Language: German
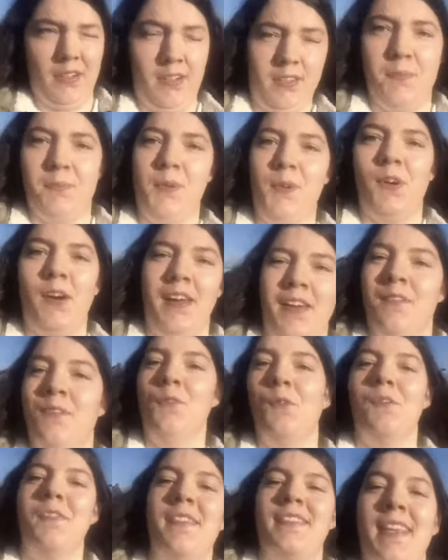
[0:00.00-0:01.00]
des
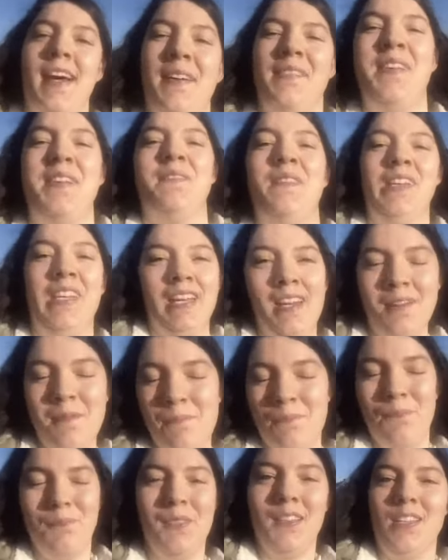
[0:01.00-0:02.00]
betreuten Wohnens. Da habe ich mich
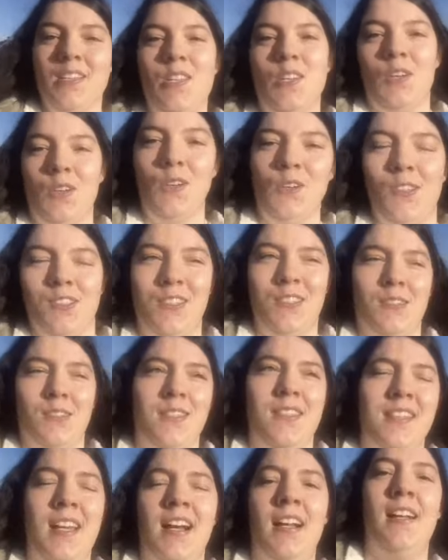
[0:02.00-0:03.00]
schon kurz so
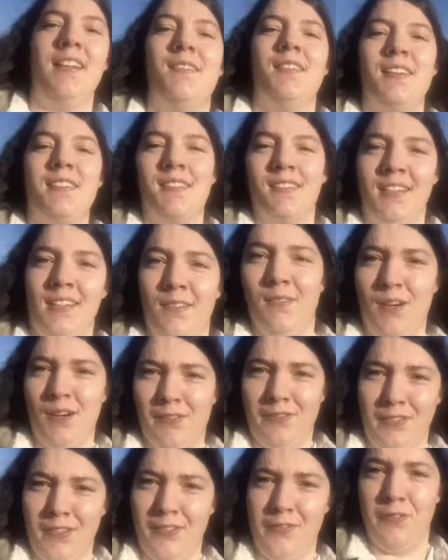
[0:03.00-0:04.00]
ins kalte Wasser
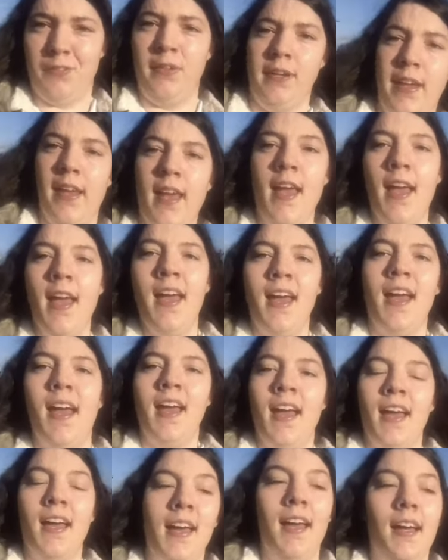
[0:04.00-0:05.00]
geworfen gefühlt.
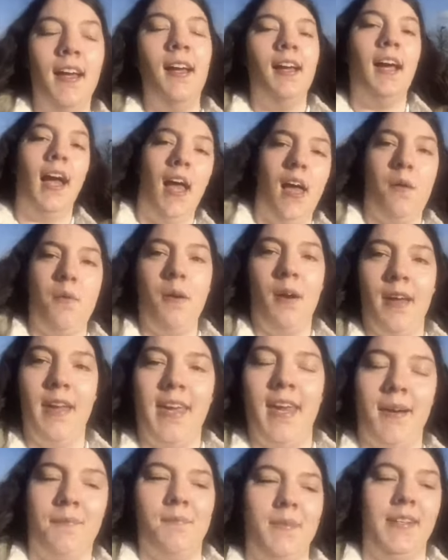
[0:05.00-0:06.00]
Aber
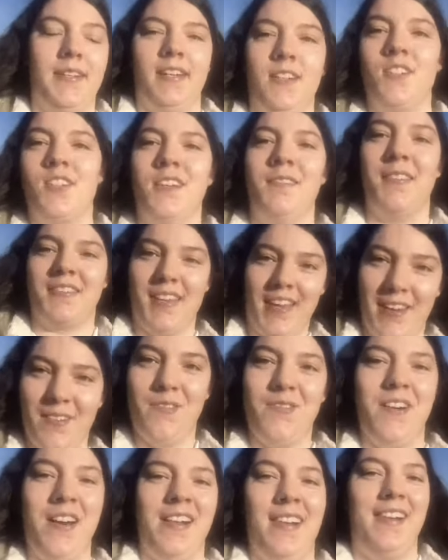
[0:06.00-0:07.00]
ich habe mir dann schnell was
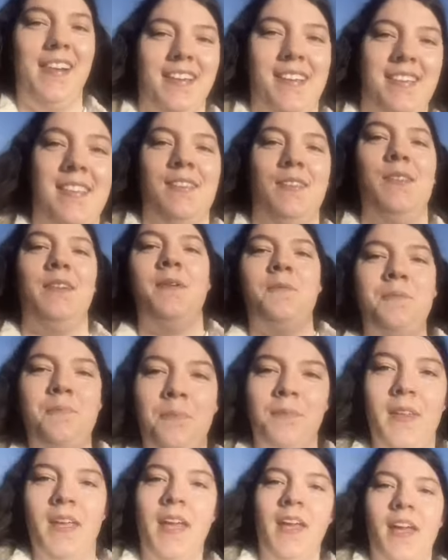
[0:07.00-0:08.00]
einfallen lassen und
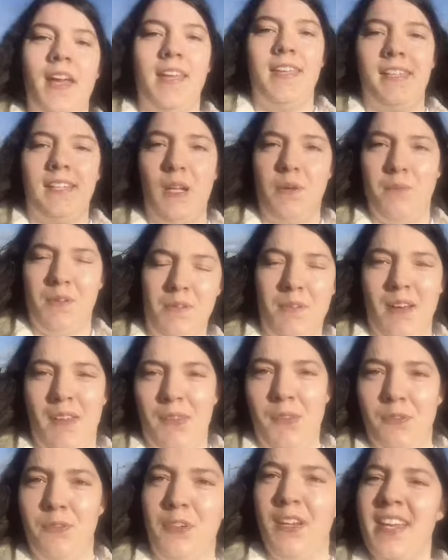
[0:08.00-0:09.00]
ich glaube, die
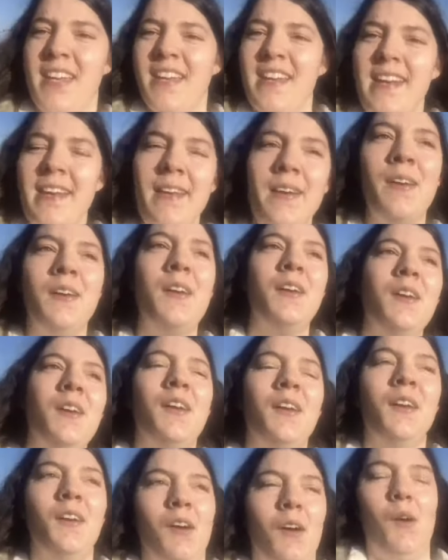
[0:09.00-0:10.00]
waren zufrieden.
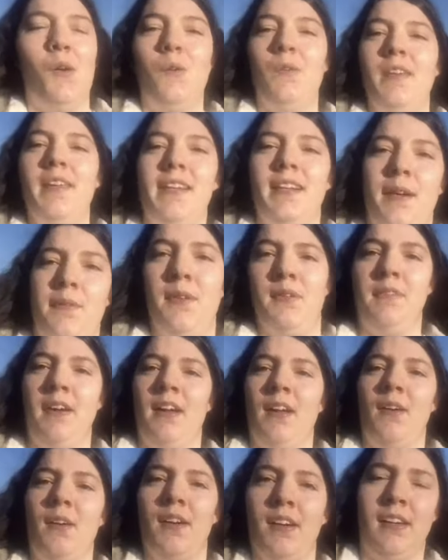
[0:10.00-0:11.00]
Und ich glaube, die
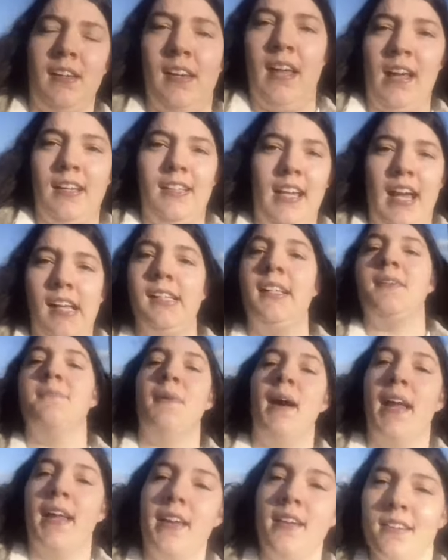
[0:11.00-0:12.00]
waren auch
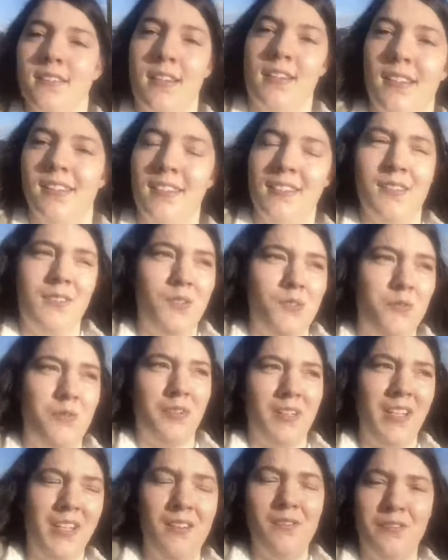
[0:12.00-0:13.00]
allgemein äh,
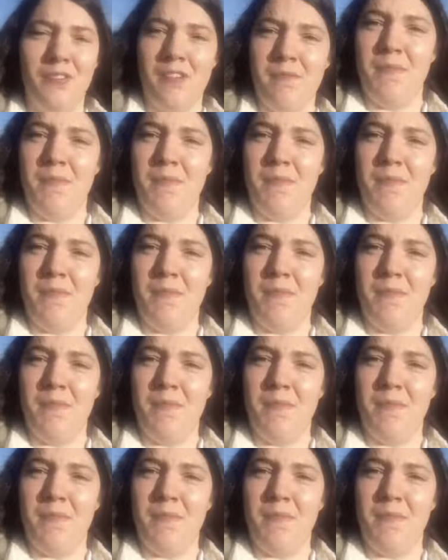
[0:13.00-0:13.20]
zufrieden von